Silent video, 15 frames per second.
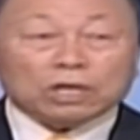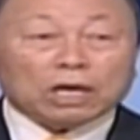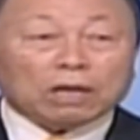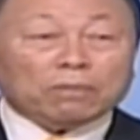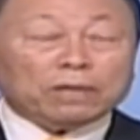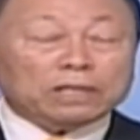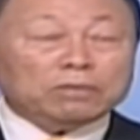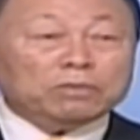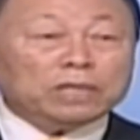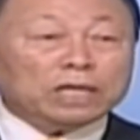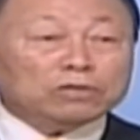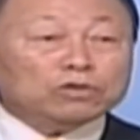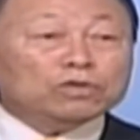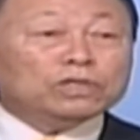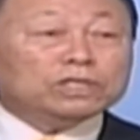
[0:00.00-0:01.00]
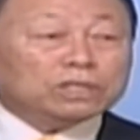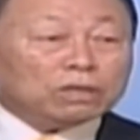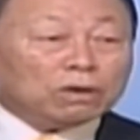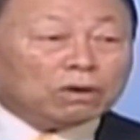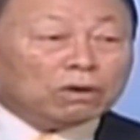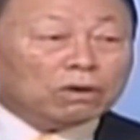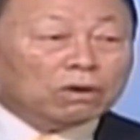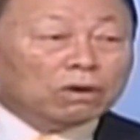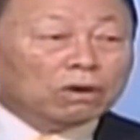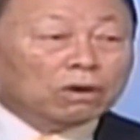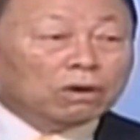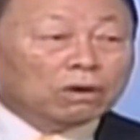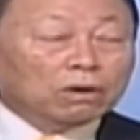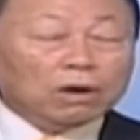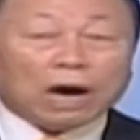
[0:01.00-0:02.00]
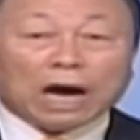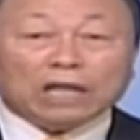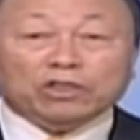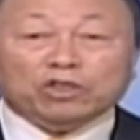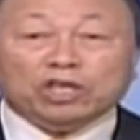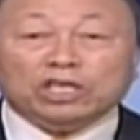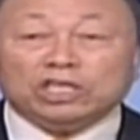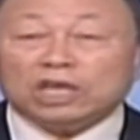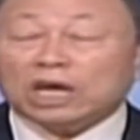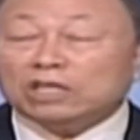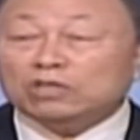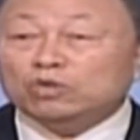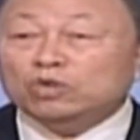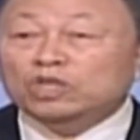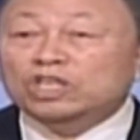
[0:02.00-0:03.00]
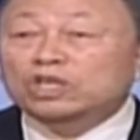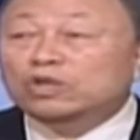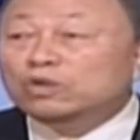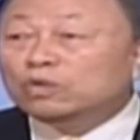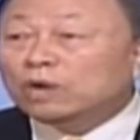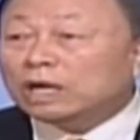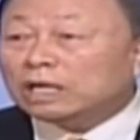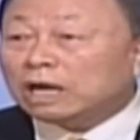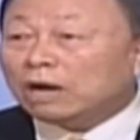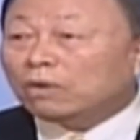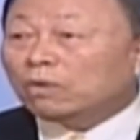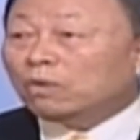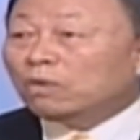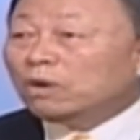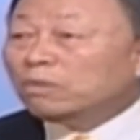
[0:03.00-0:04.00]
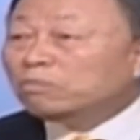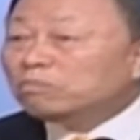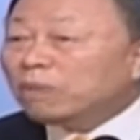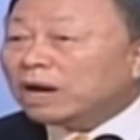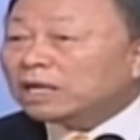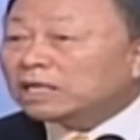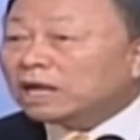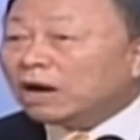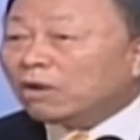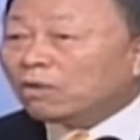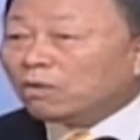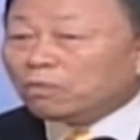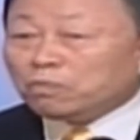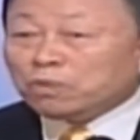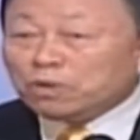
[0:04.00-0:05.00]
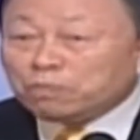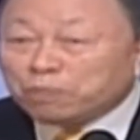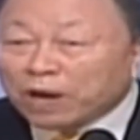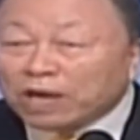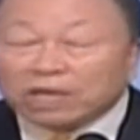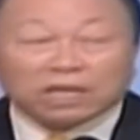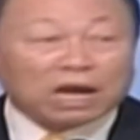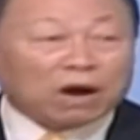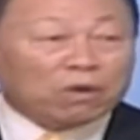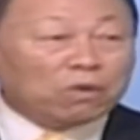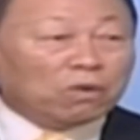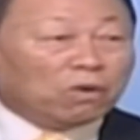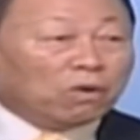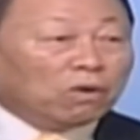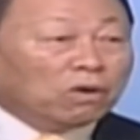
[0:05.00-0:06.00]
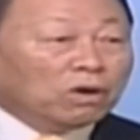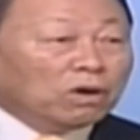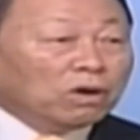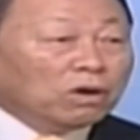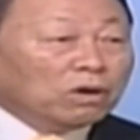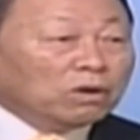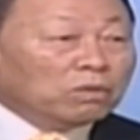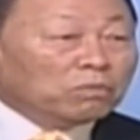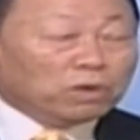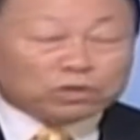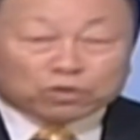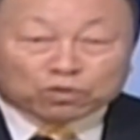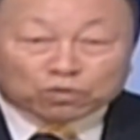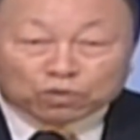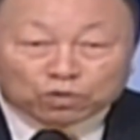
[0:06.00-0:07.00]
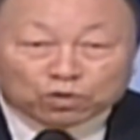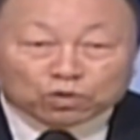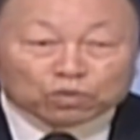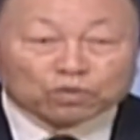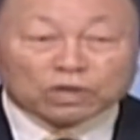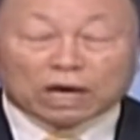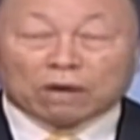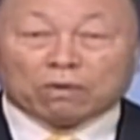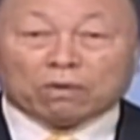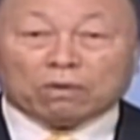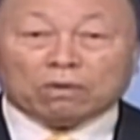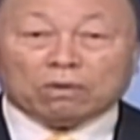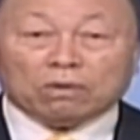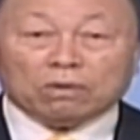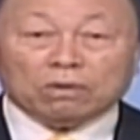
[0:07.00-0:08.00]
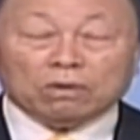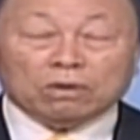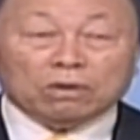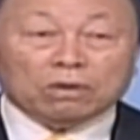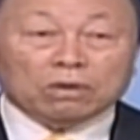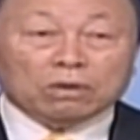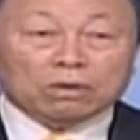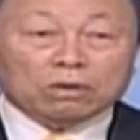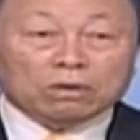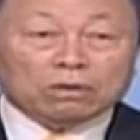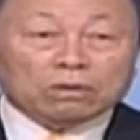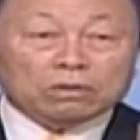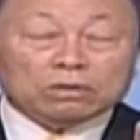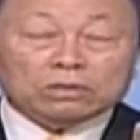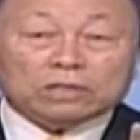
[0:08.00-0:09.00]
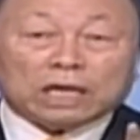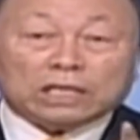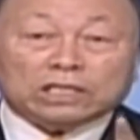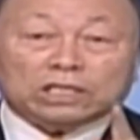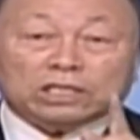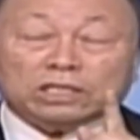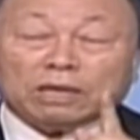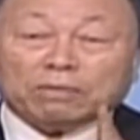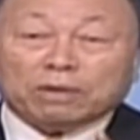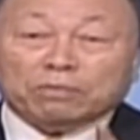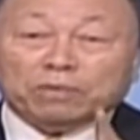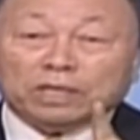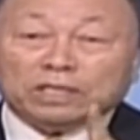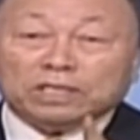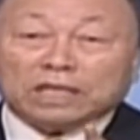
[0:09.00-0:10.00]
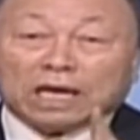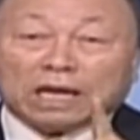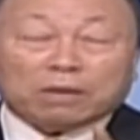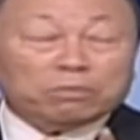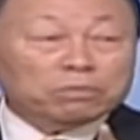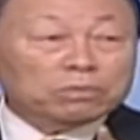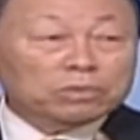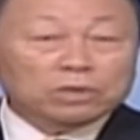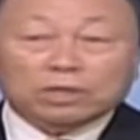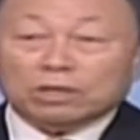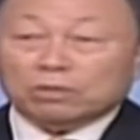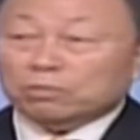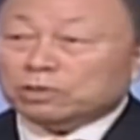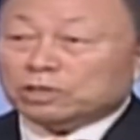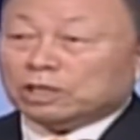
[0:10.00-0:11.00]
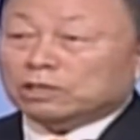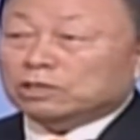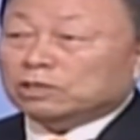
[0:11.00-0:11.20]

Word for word: 我们进入到基督里边的话，会不会受洗礼？那么受洗礼的话，我们是完全死去的。可是假的人找理由抱怨不满，常回别人。